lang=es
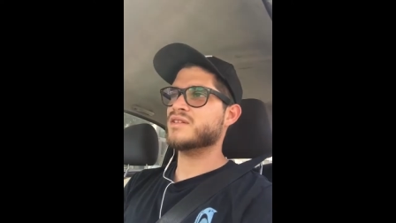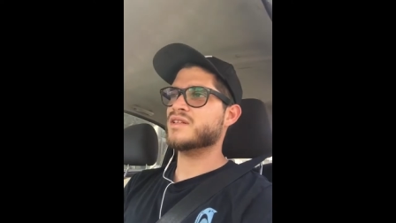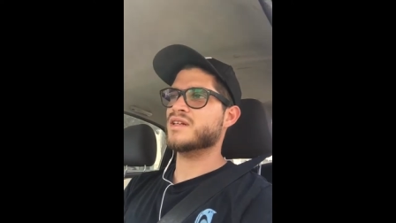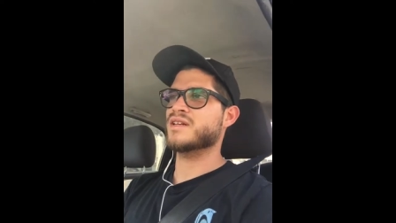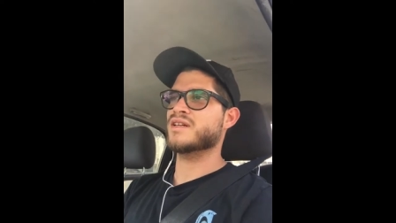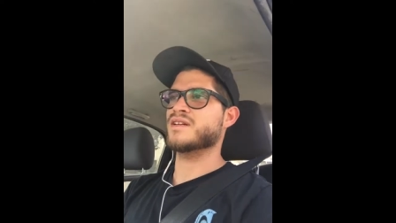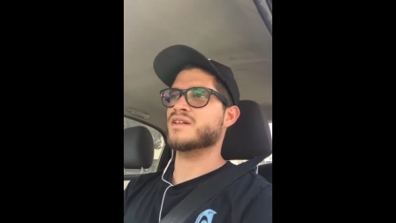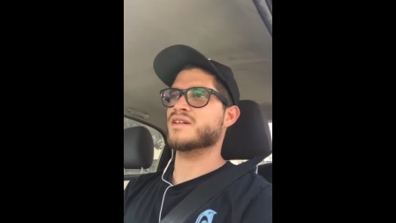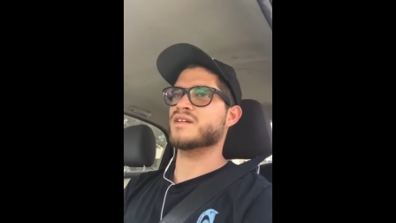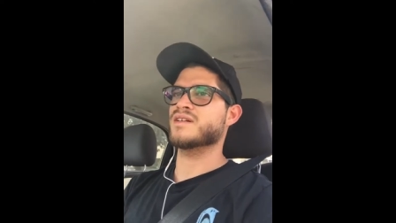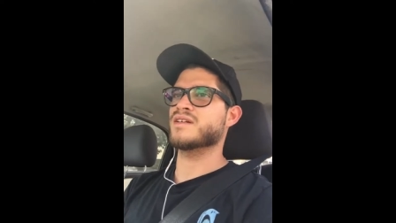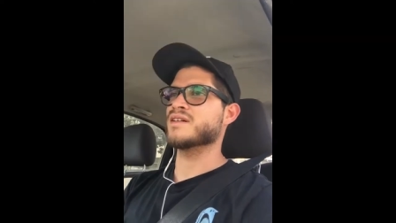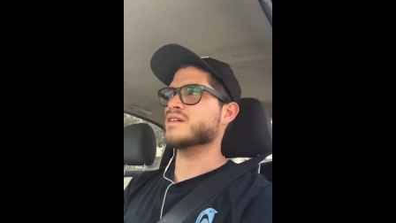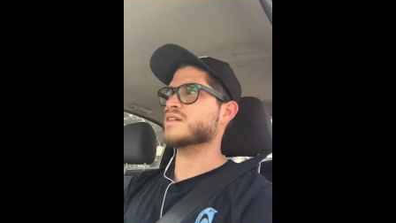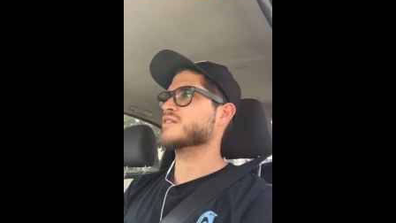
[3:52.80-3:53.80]

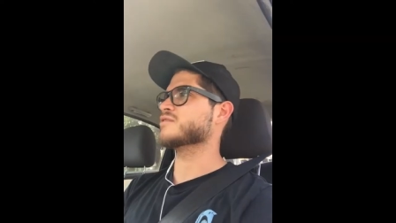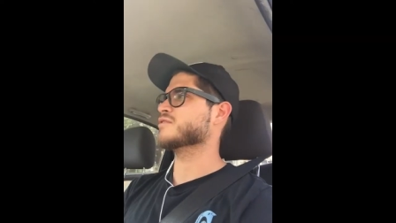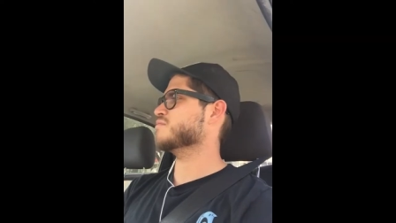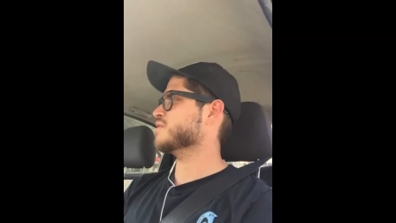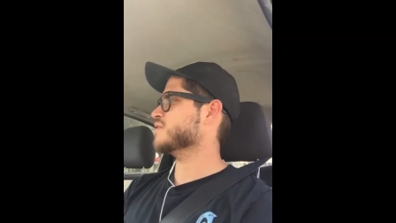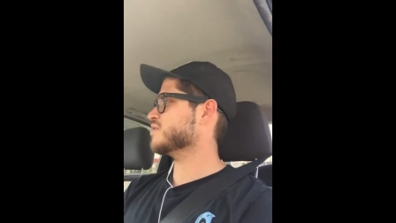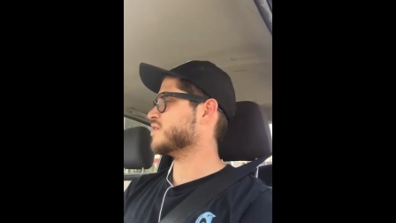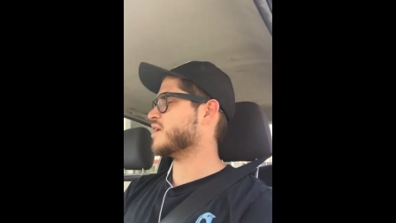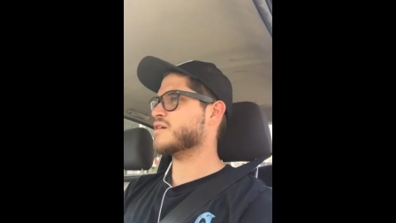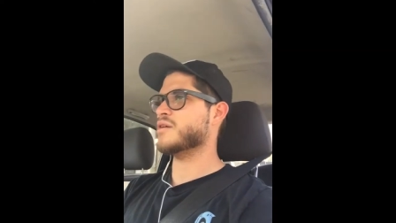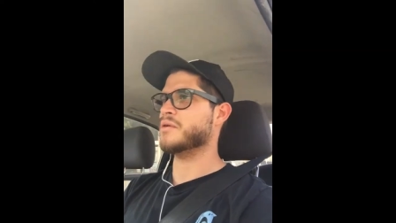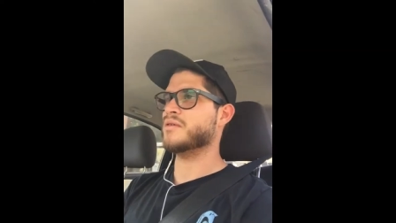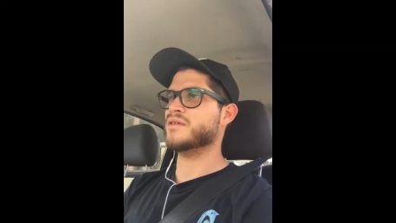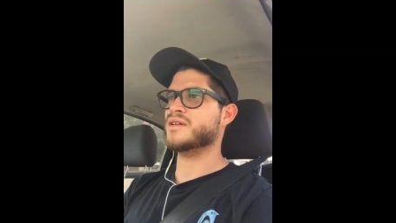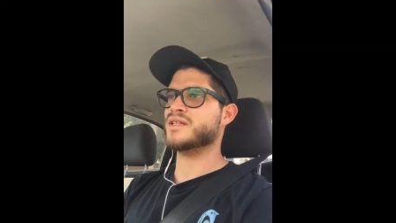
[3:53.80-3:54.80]
de que son bien
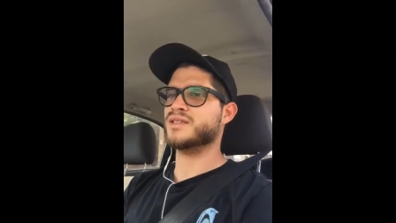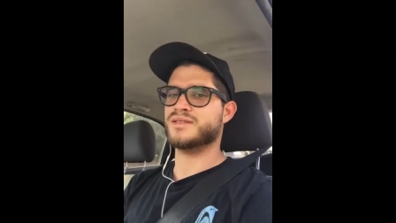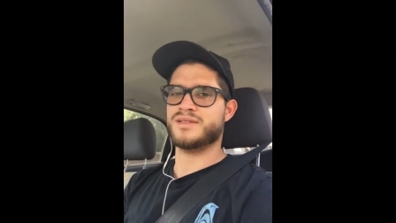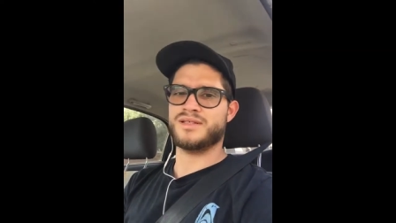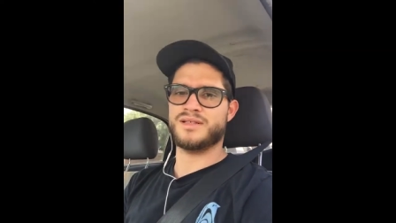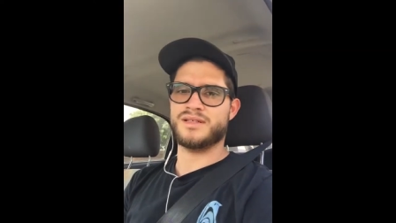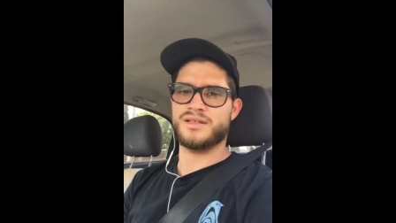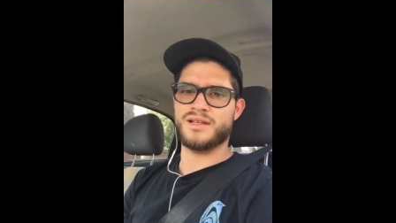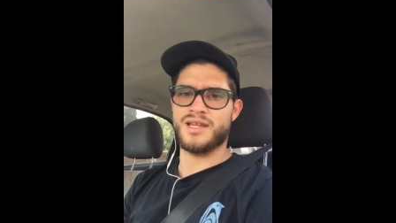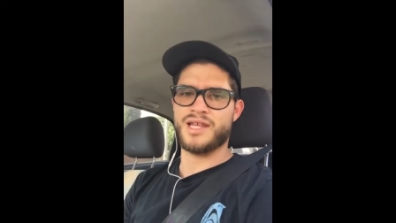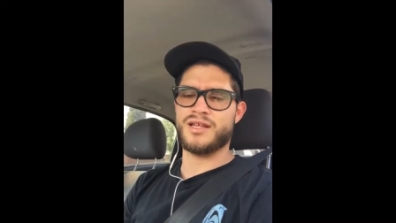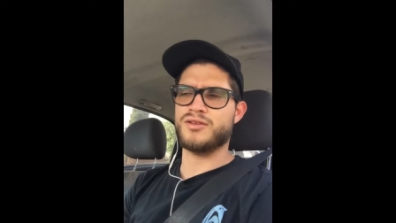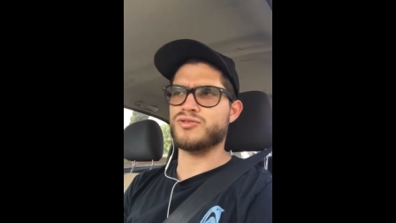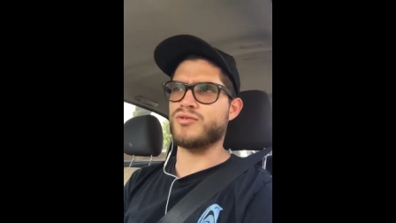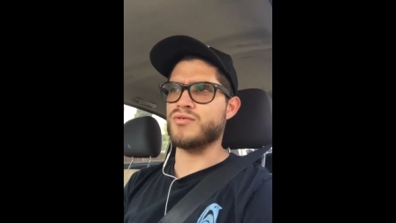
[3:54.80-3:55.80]
sangrones y le
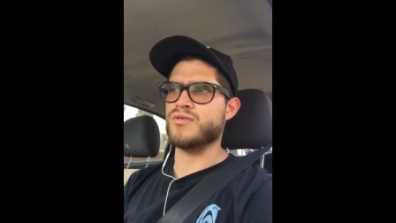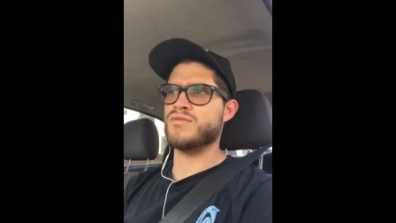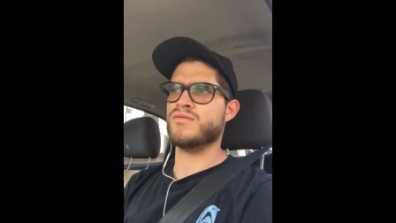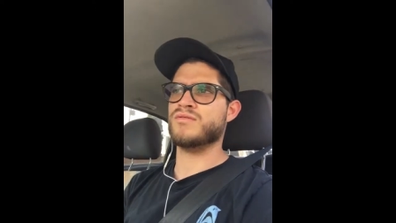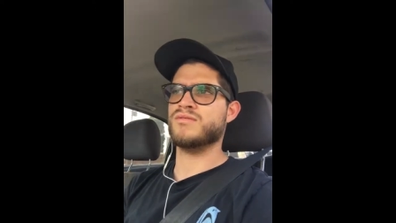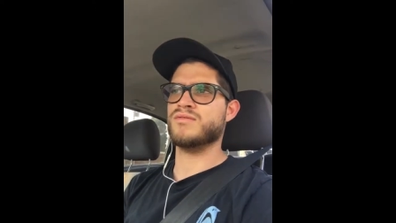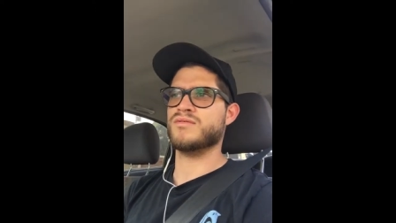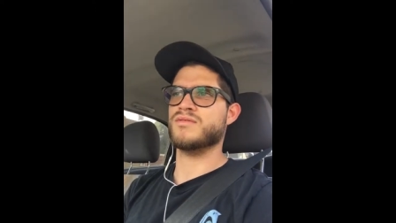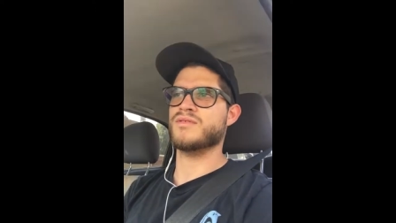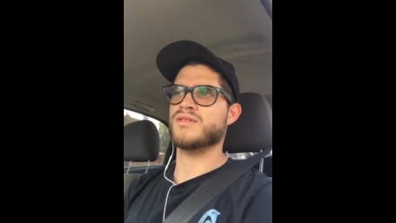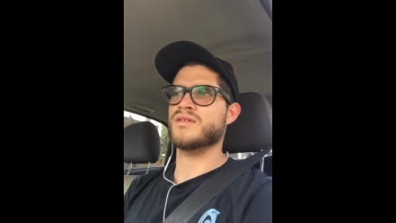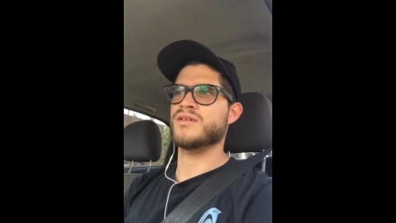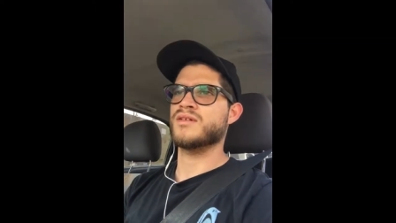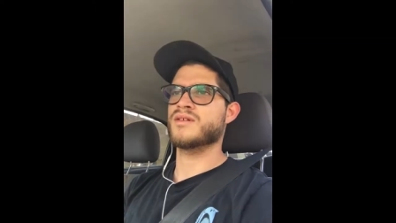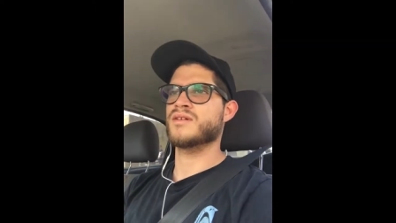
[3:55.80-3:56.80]
dan todo.
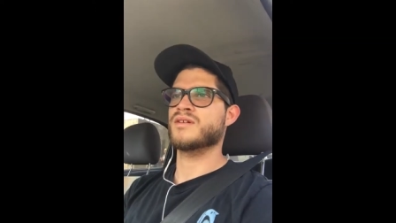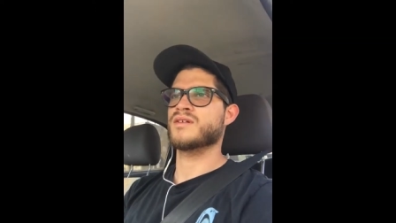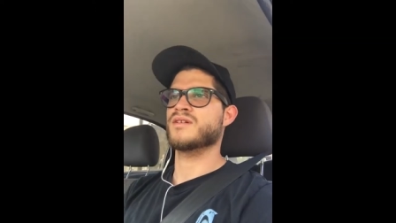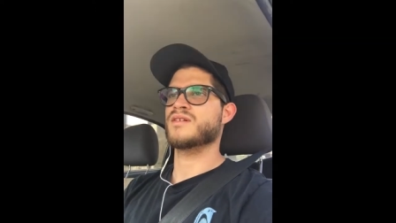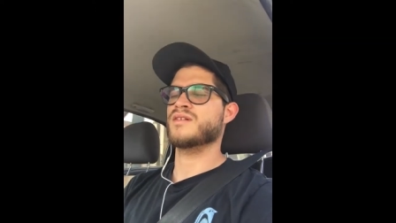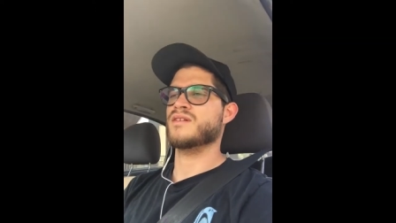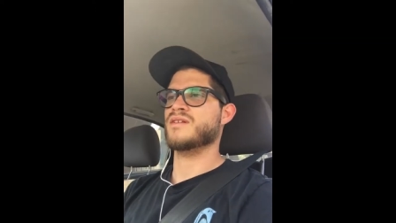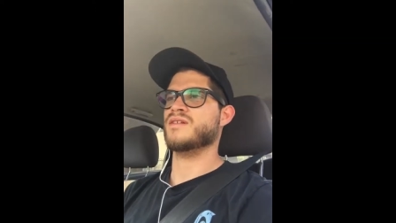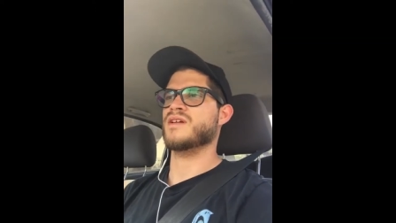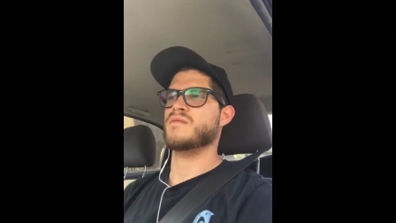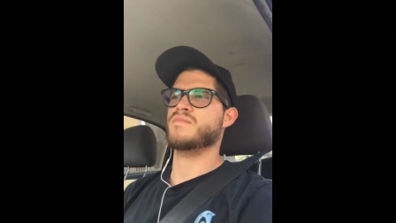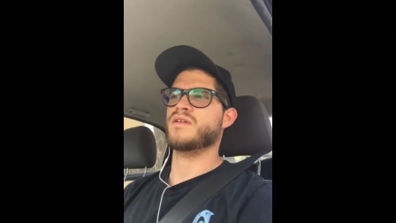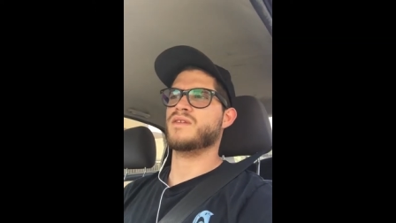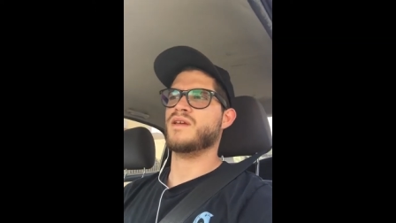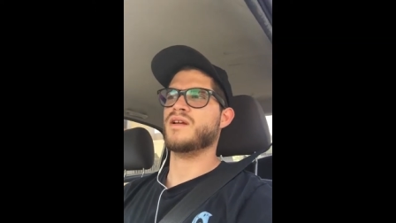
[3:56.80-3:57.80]
Y de
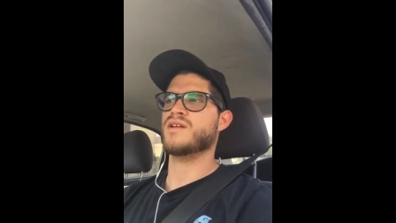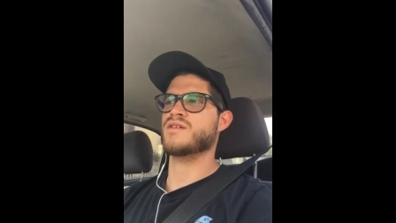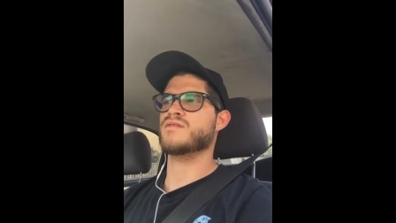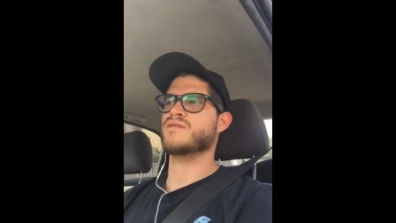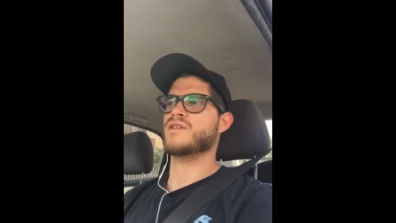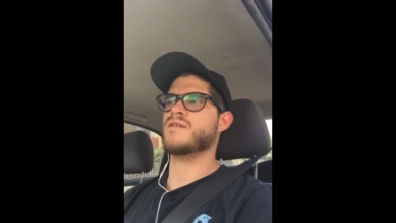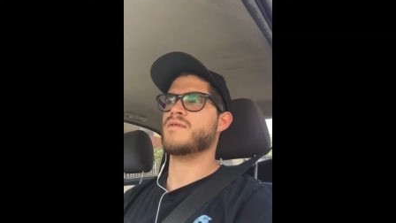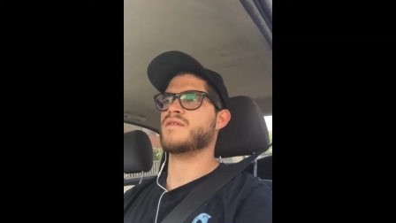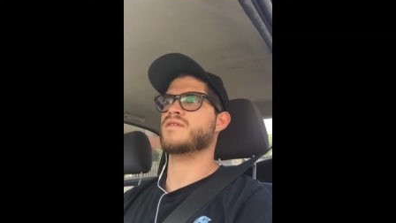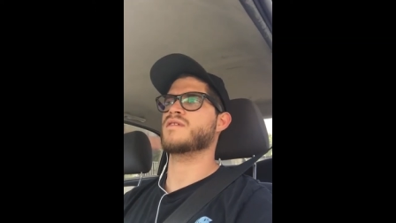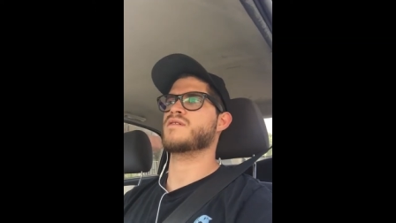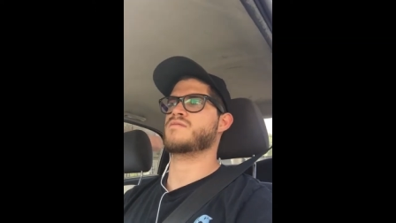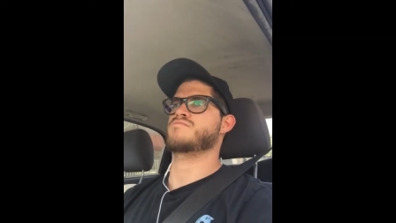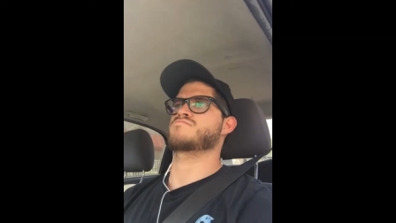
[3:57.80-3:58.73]
repente el niño estaba así.